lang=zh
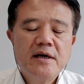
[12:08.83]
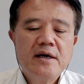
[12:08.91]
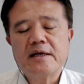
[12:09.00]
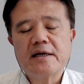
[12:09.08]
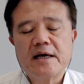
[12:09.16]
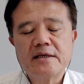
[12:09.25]

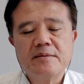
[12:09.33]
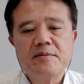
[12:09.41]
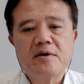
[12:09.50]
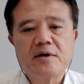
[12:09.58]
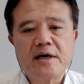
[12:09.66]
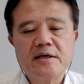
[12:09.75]
他一开始
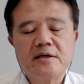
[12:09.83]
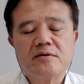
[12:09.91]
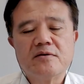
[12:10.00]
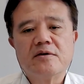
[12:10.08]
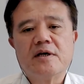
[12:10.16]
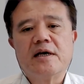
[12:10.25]
没有给你
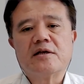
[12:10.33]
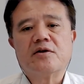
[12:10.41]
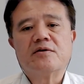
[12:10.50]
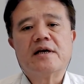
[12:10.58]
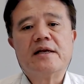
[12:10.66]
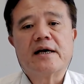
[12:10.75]
说要
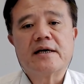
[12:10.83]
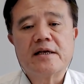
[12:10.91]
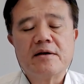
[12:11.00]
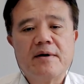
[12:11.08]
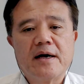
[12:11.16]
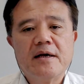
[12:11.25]
丢在哪个
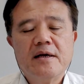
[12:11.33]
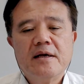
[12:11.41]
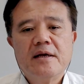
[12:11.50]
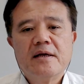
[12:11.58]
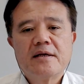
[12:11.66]
地方，